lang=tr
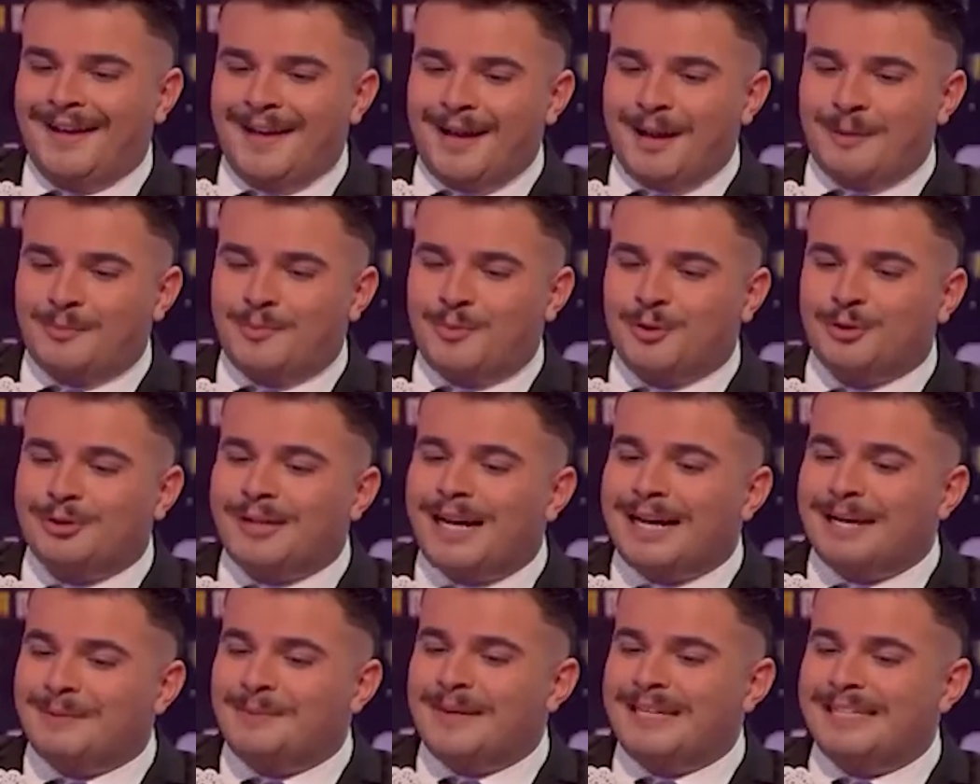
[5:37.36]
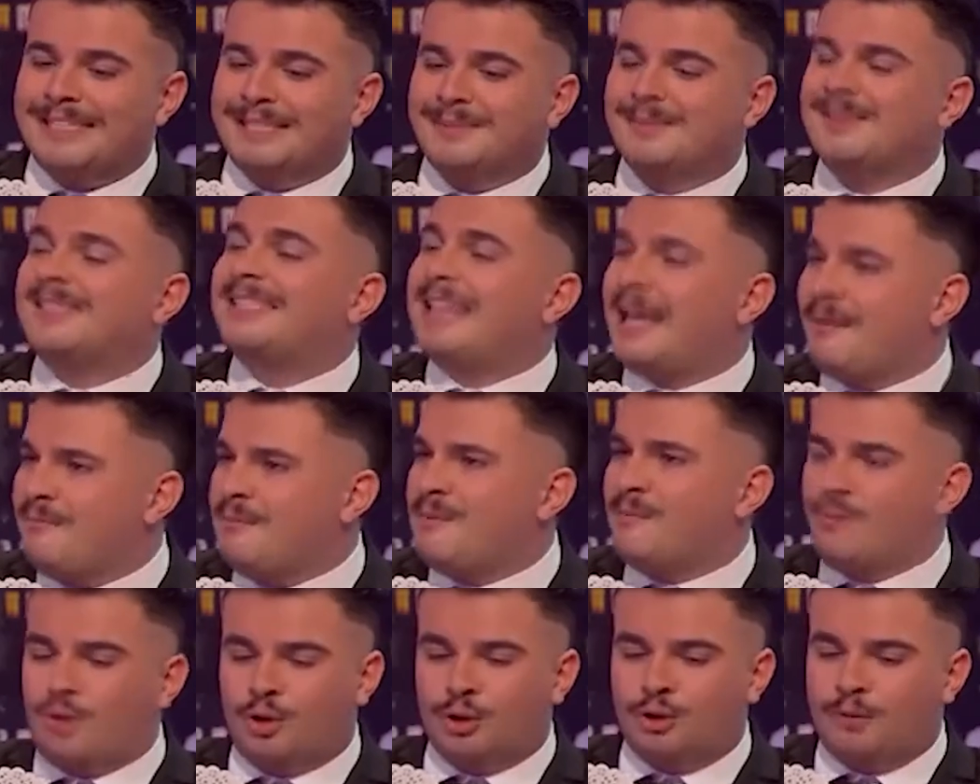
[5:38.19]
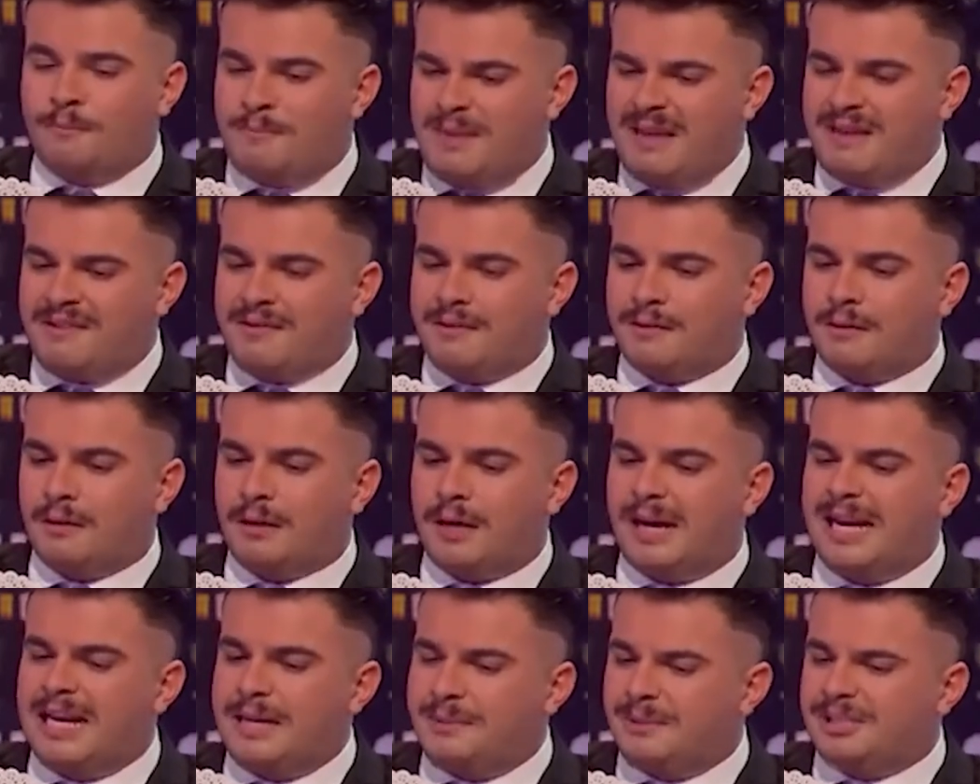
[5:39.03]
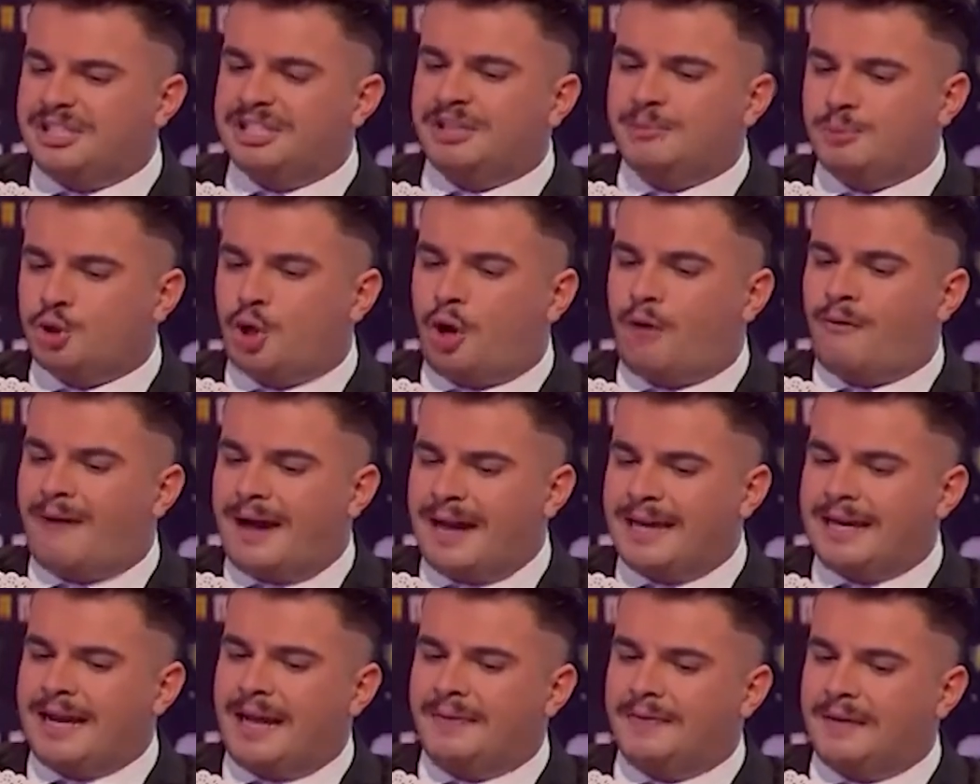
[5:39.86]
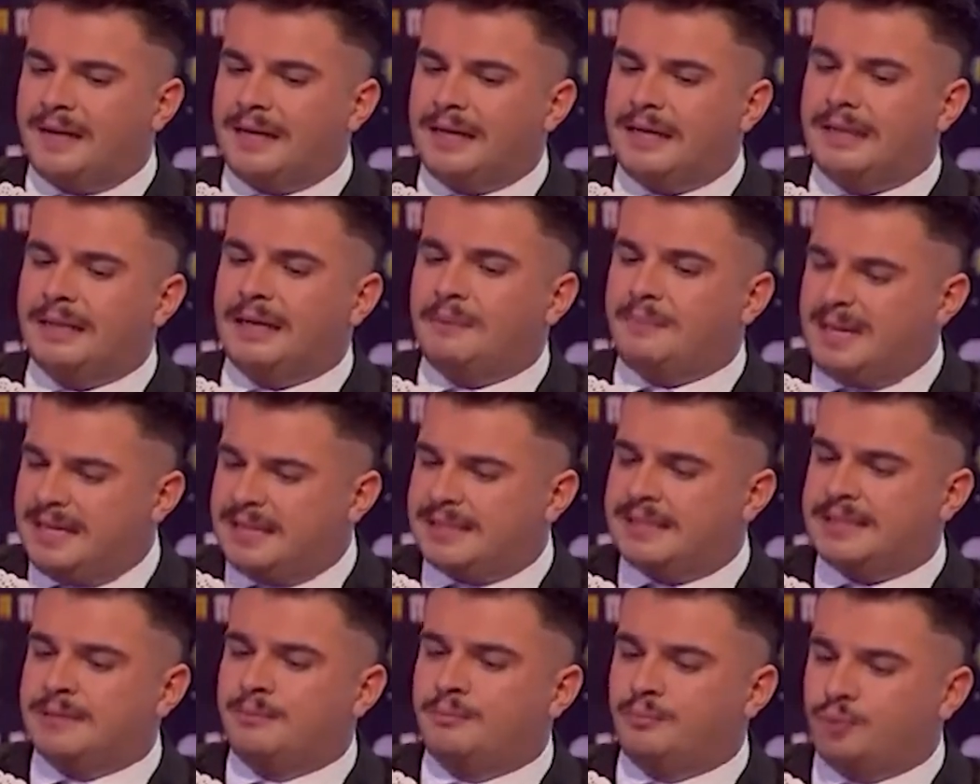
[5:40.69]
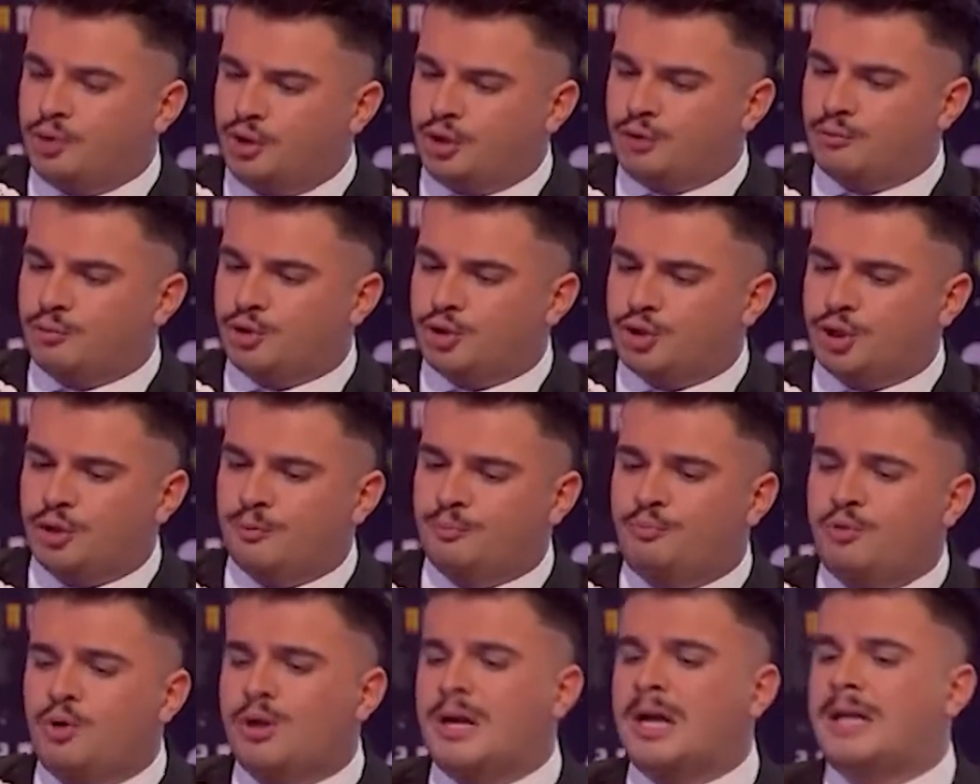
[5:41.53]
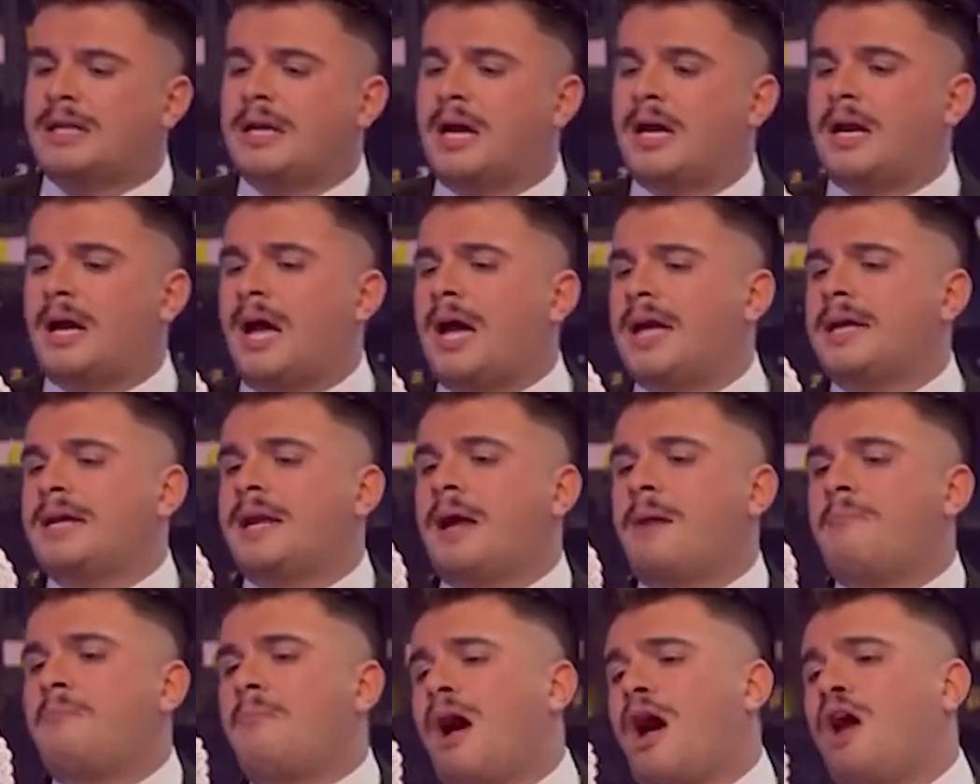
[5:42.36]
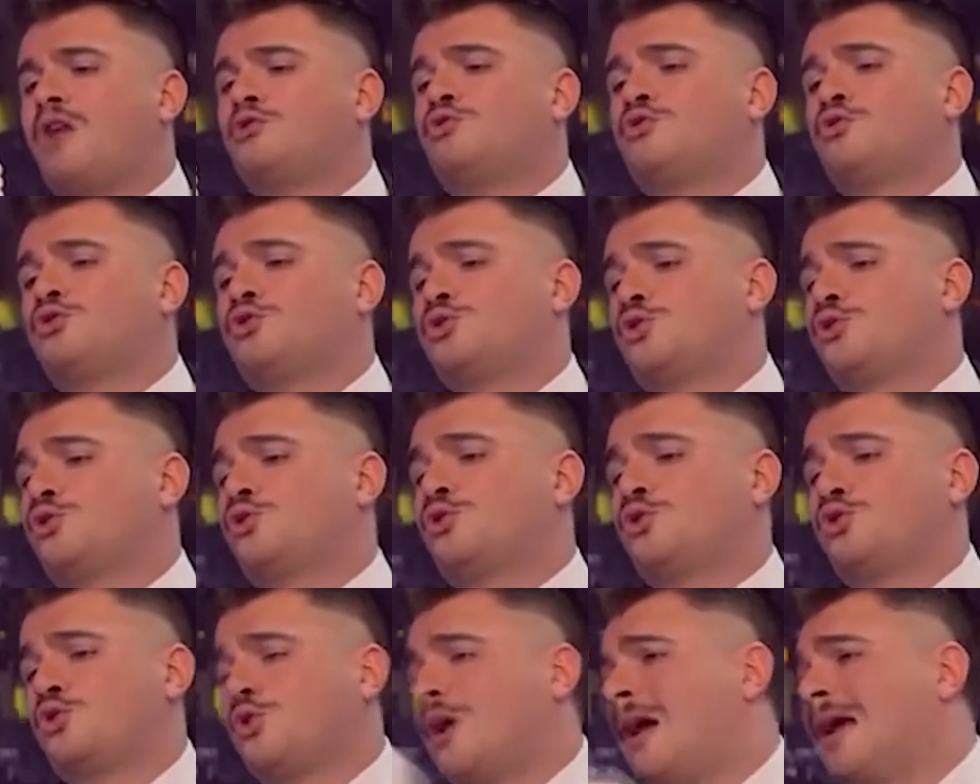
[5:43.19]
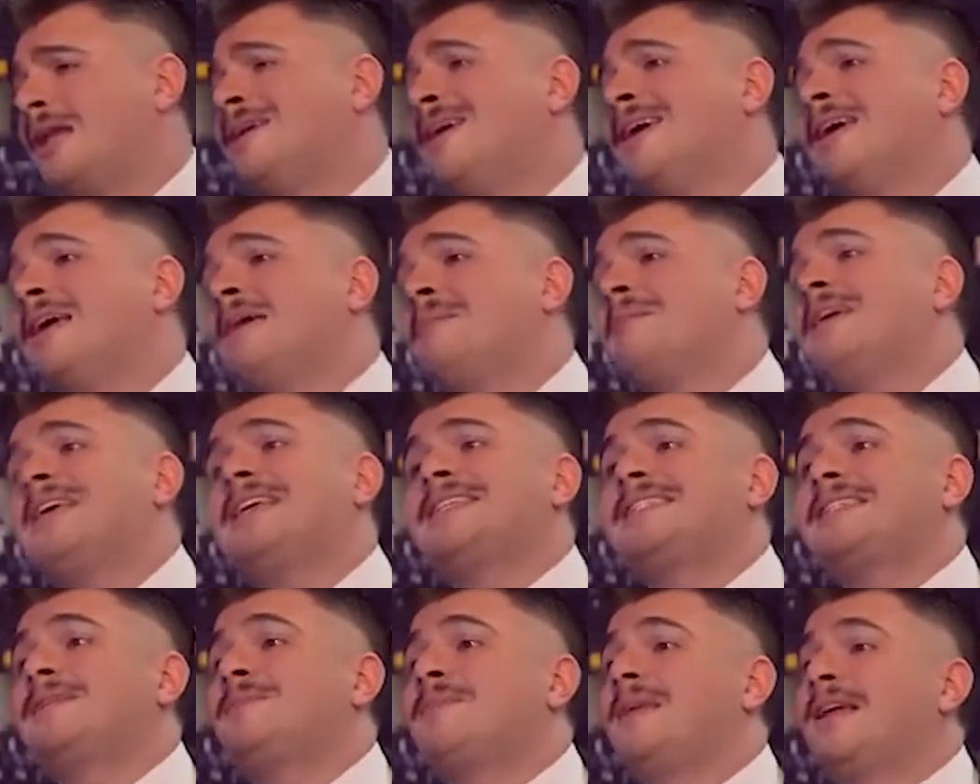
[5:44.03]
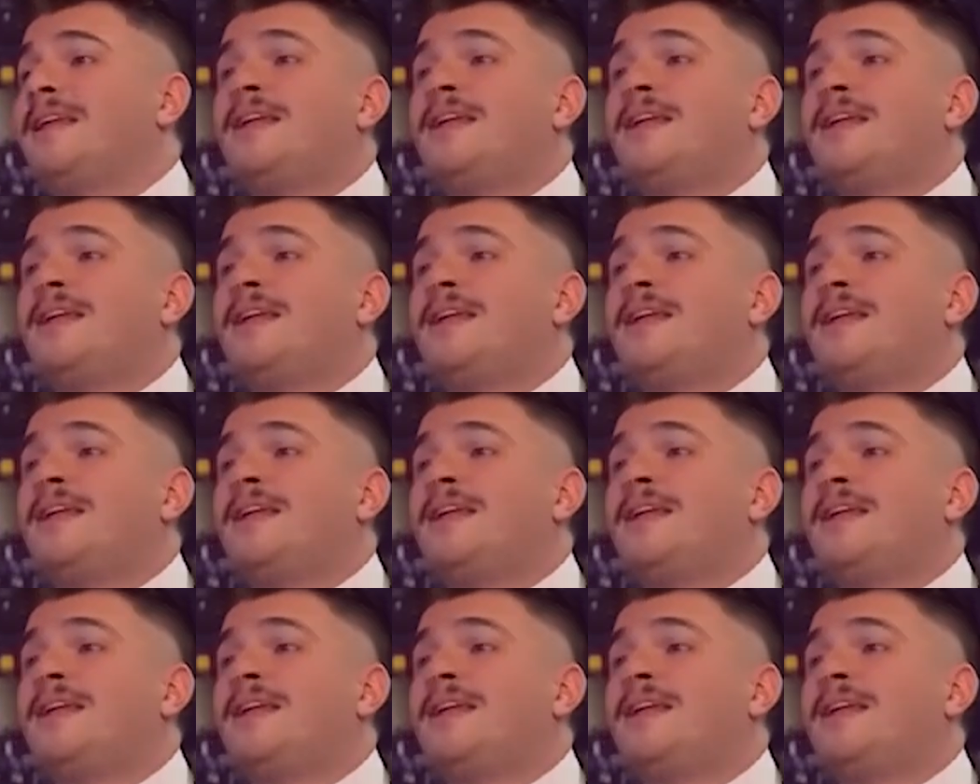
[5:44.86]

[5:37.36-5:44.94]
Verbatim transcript: Bu takma ismi sen mi buldun bir? Ali Biçim Show hayranlarına da bir isim bulur musun? Bu kadar hayran mağdur çünkü şu an bir isimleri